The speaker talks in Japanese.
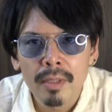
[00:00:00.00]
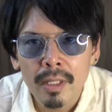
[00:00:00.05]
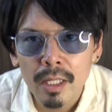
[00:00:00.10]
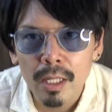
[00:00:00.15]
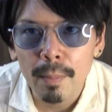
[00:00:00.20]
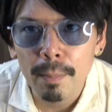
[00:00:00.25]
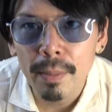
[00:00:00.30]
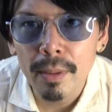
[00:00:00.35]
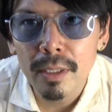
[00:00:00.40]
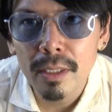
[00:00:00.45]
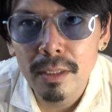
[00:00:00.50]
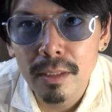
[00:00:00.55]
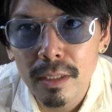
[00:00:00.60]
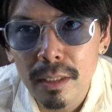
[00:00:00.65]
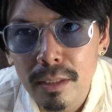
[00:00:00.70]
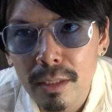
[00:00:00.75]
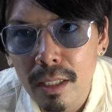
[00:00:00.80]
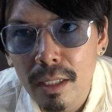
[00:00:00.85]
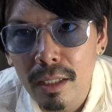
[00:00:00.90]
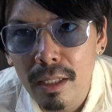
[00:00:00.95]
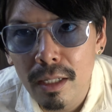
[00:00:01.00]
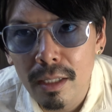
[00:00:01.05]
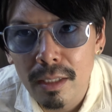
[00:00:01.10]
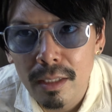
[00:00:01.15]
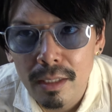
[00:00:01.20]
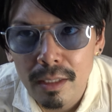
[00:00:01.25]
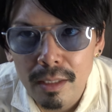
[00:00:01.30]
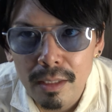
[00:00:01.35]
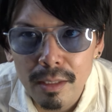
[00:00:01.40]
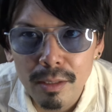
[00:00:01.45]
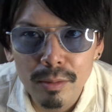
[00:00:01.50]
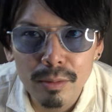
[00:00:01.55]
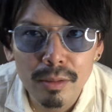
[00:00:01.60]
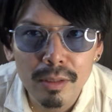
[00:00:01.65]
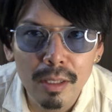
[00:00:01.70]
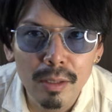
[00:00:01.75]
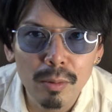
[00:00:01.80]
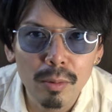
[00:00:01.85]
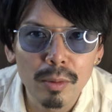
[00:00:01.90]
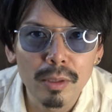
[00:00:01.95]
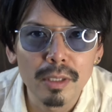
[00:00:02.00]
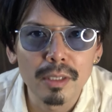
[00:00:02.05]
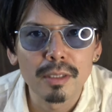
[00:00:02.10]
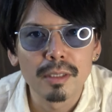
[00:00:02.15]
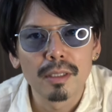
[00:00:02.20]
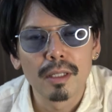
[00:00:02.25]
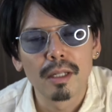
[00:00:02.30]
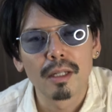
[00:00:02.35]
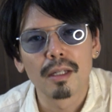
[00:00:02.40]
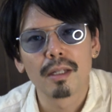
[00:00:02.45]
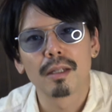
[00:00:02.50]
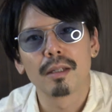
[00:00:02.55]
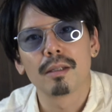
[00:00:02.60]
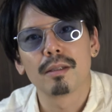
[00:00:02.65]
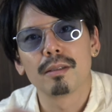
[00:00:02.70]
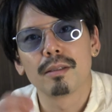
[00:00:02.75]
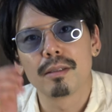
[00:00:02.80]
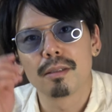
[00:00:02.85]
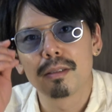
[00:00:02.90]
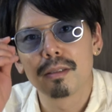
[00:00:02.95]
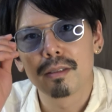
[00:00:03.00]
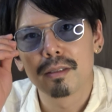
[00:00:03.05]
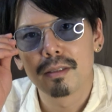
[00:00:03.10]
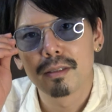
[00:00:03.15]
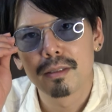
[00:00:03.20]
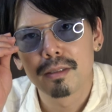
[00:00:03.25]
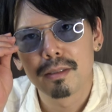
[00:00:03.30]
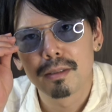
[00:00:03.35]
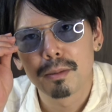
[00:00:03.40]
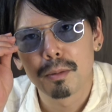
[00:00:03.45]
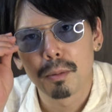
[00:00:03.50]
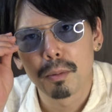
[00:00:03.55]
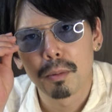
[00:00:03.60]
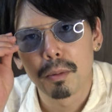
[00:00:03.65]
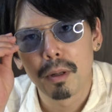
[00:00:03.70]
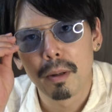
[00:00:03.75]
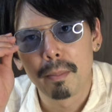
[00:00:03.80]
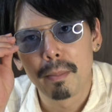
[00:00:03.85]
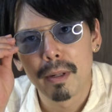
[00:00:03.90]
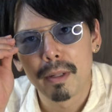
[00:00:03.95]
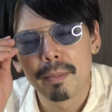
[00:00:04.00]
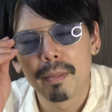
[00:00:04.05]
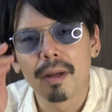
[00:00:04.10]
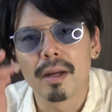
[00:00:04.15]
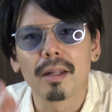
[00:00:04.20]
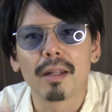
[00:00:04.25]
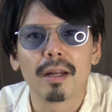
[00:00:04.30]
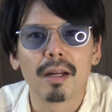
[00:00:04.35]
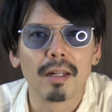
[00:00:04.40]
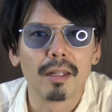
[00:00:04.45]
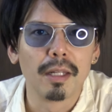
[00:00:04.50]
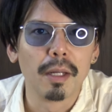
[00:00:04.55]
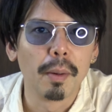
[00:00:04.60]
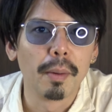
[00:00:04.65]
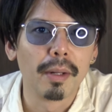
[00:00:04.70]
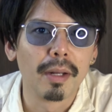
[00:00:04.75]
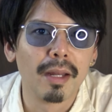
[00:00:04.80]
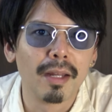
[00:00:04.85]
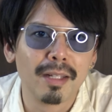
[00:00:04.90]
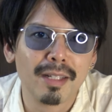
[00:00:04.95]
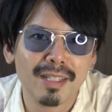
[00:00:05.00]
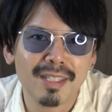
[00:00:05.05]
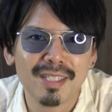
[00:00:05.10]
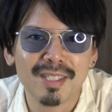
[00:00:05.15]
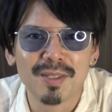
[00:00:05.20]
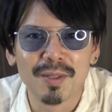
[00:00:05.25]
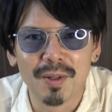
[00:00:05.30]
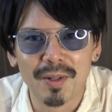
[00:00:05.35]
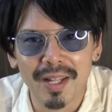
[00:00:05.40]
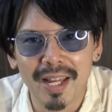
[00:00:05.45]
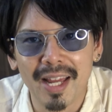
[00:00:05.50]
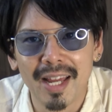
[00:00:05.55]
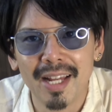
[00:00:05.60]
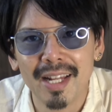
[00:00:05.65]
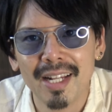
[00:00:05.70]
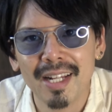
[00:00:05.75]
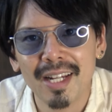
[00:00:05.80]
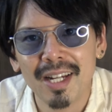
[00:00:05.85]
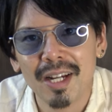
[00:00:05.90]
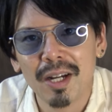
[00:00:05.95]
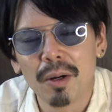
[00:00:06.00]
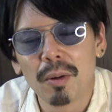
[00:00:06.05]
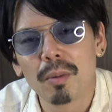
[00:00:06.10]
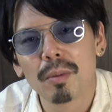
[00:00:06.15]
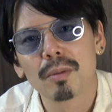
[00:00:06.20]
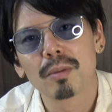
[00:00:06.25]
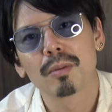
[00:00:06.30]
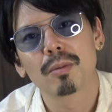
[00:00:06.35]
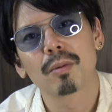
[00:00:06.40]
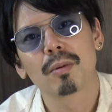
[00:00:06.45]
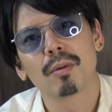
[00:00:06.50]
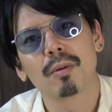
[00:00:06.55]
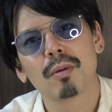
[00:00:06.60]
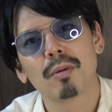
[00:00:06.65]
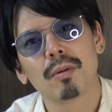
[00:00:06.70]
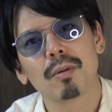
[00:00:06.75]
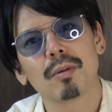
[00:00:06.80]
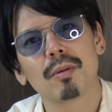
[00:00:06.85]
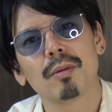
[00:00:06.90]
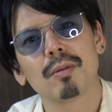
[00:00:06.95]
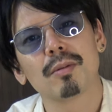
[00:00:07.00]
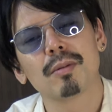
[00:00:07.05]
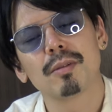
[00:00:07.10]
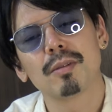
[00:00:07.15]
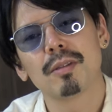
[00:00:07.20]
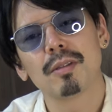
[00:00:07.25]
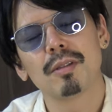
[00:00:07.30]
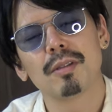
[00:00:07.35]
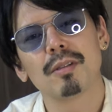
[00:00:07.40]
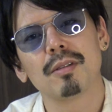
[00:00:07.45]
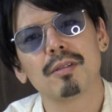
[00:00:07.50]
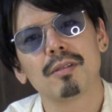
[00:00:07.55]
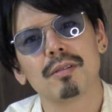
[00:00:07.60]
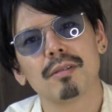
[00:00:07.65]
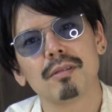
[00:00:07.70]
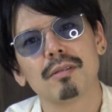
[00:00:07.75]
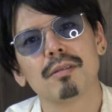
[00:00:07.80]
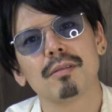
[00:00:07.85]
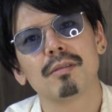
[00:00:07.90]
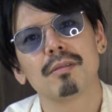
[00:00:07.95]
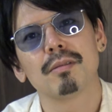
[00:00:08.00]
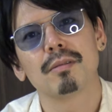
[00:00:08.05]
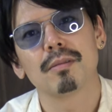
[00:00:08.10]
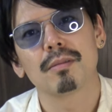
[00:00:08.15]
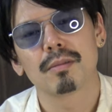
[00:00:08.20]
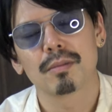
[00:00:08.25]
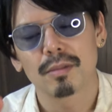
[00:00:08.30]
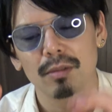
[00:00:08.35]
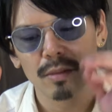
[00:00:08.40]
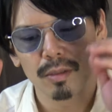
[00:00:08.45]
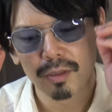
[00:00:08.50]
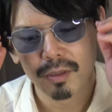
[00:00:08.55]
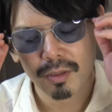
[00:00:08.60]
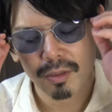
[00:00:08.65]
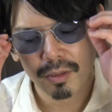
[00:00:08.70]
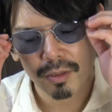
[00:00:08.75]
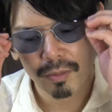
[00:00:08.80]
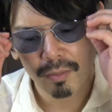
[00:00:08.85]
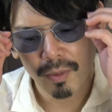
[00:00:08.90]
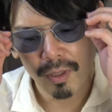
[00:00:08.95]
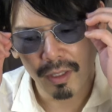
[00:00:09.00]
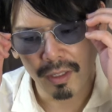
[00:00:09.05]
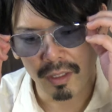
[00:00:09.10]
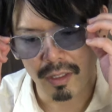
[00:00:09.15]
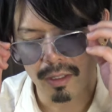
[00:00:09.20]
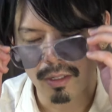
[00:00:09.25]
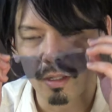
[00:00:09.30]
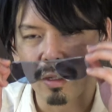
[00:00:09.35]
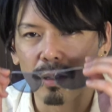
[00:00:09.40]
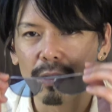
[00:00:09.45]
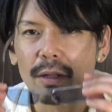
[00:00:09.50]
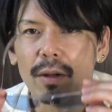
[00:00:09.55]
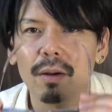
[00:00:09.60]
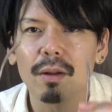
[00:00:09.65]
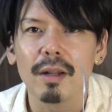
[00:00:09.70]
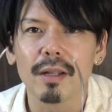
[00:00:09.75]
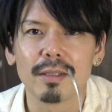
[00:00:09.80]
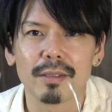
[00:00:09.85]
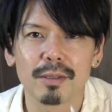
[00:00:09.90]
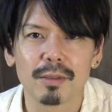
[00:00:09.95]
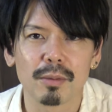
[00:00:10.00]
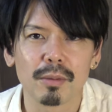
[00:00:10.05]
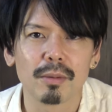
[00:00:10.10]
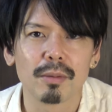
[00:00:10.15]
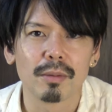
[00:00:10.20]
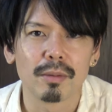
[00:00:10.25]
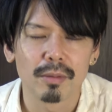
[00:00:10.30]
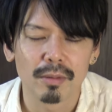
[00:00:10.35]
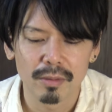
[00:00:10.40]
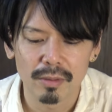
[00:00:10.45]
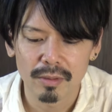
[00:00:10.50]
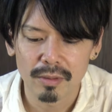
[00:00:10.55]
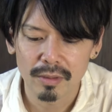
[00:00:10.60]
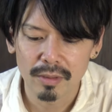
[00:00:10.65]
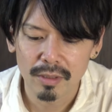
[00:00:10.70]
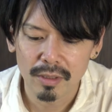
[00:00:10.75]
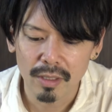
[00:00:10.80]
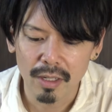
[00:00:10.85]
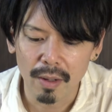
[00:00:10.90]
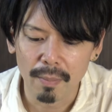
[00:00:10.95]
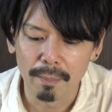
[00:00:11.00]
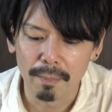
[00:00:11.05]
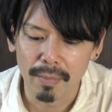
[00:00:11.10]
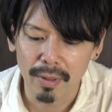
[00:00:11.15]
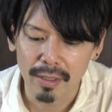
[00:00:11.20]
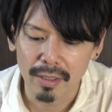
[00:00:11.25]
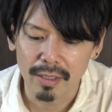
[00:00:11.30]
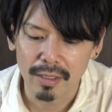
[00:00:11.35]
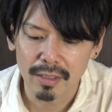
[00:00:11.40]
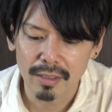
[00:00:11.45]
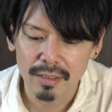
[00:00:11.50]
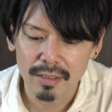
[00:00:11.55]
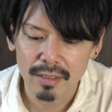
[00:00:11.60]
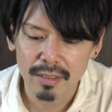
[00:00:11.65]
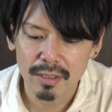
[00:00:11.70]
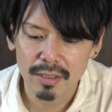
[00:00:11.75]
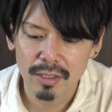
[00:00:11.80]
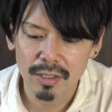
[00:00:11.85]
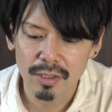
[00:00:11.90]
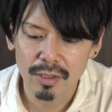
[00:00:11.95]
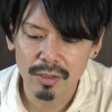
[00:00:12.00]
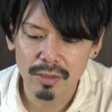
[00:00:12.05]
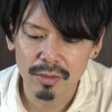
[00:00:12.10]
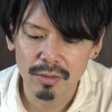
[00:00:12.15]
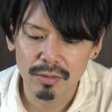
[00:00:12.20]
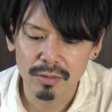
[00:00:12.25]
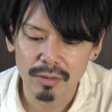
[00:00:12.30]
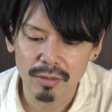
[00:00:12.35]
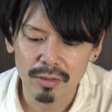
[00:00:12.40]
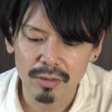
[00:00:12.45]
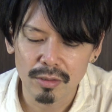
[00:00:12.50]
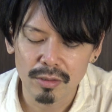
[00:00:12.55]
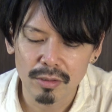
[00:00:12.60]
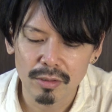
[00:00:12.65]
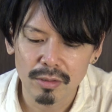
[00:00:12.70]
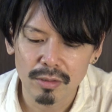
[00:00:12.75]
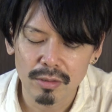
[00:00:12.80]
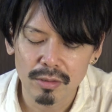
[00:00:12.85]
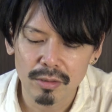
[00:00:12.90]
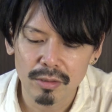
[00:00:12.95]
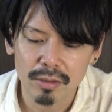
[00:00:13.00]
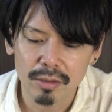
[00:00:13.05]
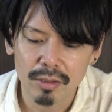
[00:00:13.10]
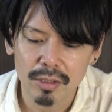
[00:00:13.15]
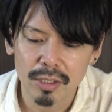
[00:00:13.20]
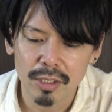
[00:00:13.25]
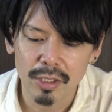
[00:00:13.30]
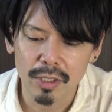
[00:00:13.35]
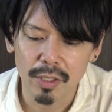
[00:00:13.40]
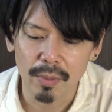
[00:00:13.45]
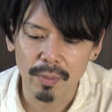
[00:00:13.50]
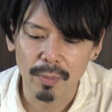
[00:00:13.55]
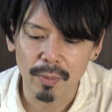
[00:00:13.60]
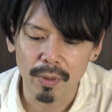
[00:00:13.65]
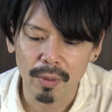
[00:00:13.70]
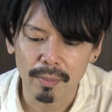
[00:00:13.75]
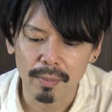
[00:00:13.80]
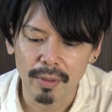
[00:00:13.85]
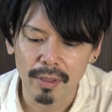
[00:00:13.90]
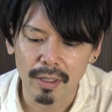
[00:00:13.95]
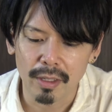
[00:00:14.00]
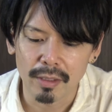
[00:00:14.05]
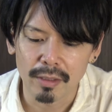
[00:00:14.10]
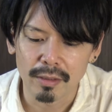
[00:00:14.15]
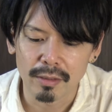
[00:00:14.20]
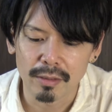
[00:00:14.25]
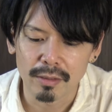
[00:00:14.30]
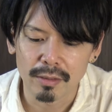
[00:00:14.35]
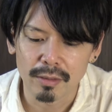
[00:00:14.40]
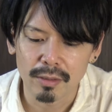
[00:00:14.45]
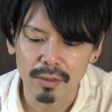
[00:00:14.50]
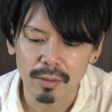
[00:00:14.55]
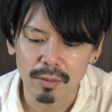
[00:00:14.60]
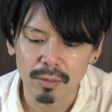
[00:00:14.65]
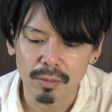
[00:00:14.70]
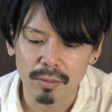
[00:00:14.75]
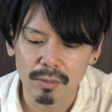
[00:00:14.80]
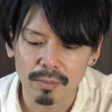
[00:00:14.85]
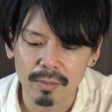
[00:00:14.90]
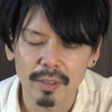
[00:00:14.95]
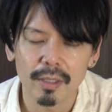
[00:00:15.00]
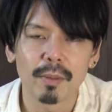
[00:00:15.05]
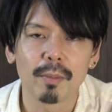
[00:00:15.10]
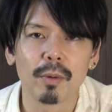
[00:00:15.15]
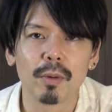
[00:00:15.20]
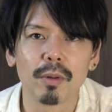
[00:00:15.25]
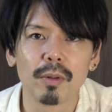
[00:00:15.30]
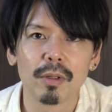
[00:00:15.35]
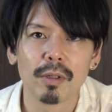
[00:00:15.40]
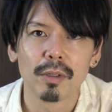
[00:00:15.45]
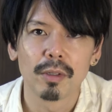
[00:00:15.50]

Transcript: やっぱりですね前回言った通りですねえー、っとあんまりメガネが似合わないんですよね本当、うんメガネね似合わないんですよあんまり好き好きでもあんまないんですけどまあでも